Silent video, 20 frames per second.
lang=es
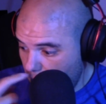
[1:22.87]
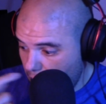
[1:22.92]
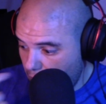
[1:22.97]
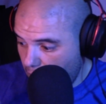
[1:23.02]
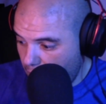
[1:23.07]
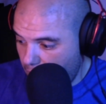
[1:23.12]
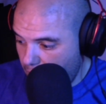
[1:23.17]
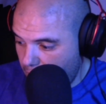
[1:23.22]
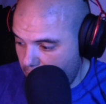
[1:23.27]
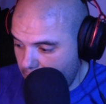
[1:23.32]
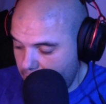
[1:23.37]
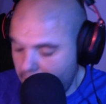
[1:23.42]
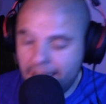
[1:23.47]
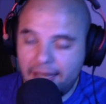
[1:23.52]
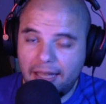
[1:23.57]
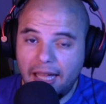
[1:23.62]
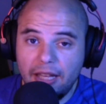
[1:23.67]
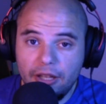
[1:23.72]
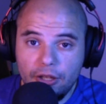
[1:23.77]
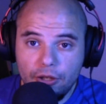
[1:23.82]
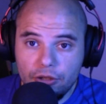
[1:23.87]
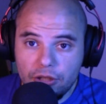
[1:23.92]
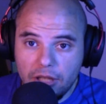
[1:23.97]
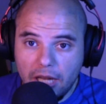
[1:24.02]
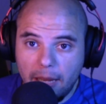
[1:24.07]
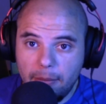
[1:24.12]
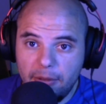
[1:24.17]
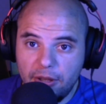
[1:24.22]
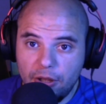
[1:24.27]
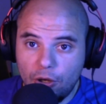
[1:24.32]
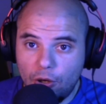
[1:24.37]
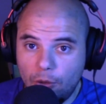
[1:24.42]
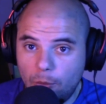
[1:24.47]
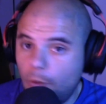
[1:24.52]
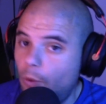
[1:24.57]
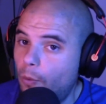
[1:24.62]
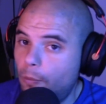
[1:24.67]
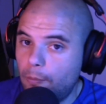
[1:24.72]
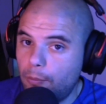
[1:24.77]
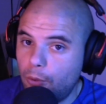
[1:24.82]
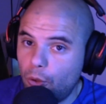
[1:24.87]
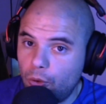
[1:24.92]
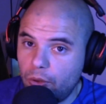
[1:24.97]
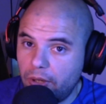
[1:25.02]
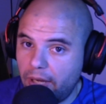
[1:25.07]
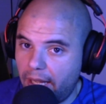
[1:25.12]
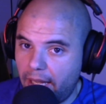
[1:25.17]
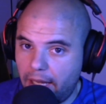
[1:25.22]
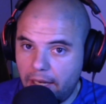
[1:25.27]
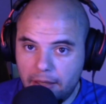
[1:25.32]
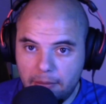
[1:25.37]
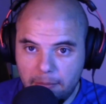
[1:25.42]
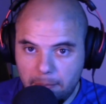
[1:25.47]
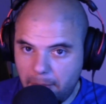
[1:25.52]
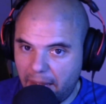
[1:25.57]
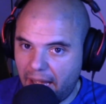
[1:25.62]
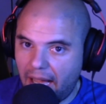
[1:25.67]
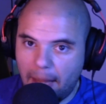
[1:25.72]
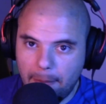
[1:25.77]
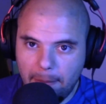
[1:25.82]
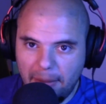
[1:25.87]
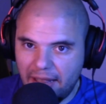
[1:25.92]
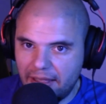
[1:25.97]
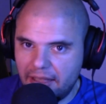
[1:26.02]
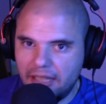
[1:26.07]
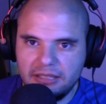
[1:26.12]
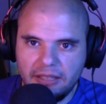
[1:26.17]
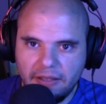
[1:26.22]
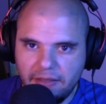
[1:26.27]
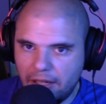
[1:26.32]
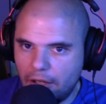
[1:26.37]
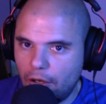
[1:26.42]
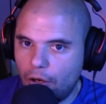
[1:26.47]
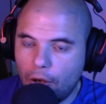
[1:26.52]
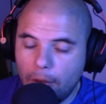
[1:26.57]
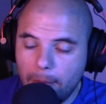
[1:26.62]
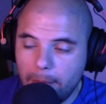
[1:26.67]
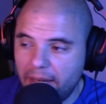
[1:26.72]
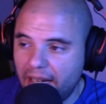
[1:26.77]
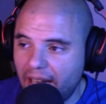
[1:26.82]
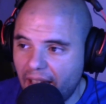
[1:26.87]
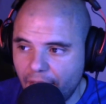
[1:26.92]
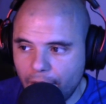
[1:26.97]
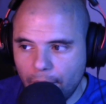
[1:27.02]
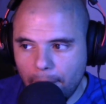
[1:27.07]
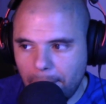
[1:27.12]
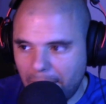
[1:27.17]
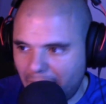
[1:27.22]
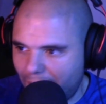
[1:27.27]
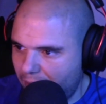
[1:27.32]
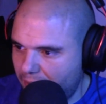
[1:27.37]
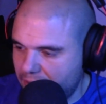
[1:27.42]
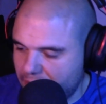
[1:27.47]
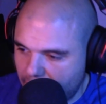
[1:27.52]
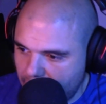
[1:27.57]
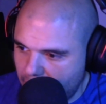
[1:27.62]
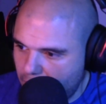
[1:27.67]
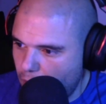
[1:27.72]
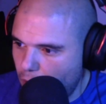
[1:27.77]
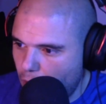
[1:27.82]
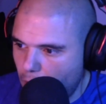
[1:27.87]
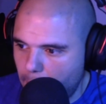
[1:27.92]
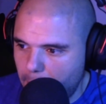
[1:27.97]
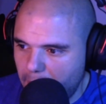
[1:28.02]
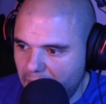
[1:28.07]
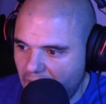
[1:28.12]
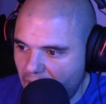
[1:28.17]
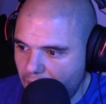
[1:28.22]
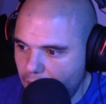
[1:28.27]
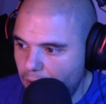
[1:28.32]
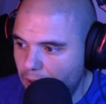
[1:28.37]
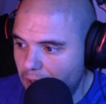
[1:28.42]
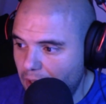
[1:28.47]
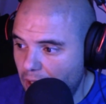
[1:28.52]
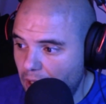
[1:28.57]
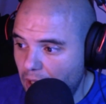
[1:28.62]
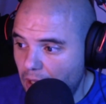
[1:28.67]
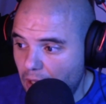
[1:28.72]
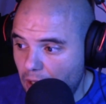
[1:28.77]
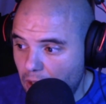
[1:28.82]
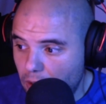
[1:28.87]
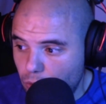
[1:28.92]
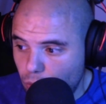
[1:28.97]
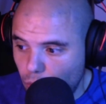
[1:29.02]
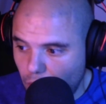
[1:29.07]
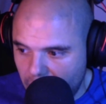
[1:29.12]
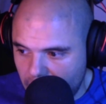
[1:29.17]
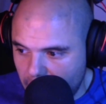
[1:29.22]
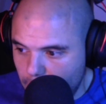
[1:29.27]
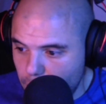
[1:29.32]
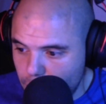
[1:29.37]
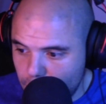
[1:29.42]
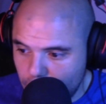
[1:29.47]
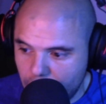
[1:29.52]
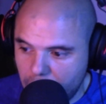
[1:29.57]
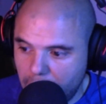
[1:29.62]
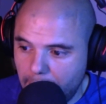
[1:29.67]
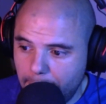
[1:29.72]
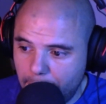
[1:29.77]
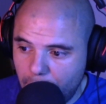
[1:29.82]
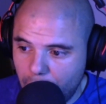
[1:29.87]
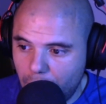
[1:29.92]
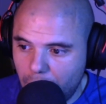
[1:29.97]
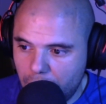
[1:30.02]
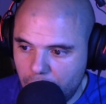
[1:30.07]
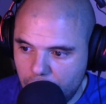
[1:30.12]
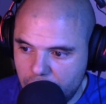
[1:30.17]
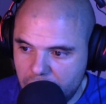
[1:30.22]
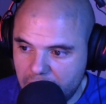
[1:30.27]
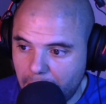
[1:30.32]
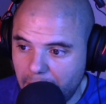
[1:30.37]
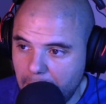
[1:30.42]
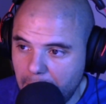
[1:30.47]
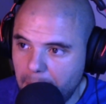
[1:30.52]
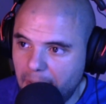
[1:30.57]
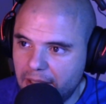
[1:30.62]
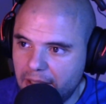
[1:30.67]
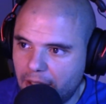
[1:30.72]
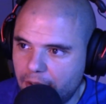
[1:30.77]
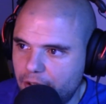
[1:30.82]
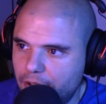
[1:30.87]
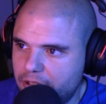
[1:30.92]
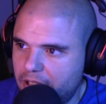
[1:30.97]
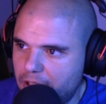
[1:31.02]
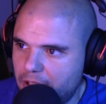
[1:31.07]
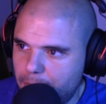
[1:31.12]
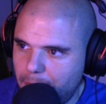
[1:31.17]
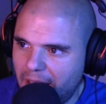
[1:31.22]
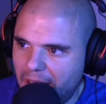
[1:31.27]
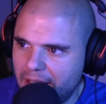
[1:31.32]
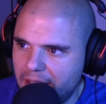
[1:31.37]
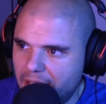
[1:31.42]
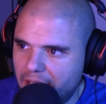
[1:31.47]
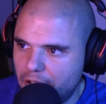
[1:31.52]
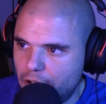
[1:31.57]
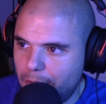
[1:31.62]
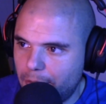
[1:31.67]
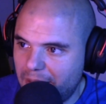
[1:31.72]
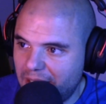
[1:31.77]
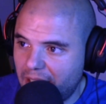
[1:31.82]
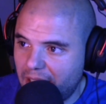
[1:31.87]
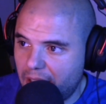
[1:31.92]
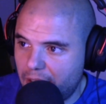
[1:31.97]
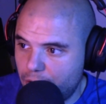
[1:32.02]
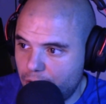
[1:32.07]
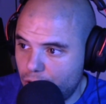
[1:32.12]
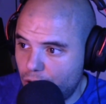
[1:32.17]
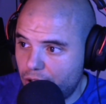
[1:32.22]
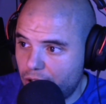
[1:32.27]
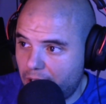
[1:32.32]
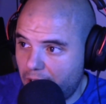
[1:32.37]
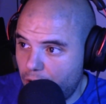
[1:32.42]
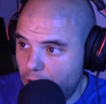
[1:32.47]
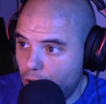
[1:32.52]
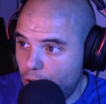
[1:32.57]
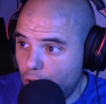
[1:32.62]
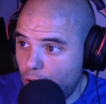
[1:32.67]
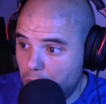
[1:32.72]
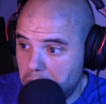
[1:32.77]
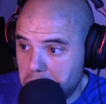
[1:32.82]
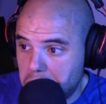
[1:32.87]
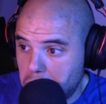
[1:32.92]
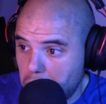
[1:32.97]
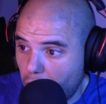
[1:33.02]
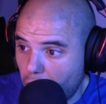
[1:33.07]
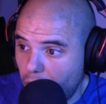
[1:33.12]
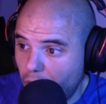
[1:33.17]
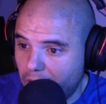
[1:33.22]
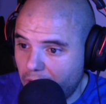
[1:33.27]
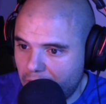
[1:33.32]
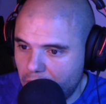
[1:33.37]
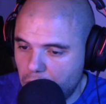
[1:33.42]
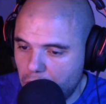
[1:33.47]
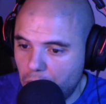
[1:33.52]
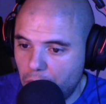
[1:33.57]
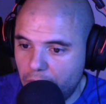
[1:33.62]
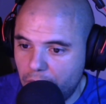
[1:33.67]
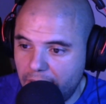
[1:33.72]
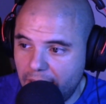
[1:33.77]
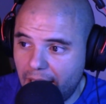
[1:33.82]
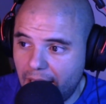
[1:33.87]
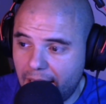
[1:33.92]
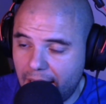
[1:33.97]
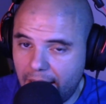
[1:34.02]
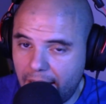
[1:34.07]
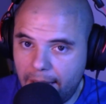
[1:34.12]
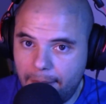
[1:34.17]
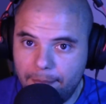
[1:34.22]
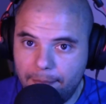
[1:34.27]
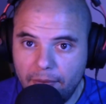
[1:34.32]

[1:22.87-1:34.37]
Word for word: 10 eh, años ha habido como un boom en, venga, plantas de ciclo combinado, plantas de ciclo combinado. Durante mucho tiempo, cuando se estaban implantando estas plantas, lo más gracioso es que yo todo el rato oía que,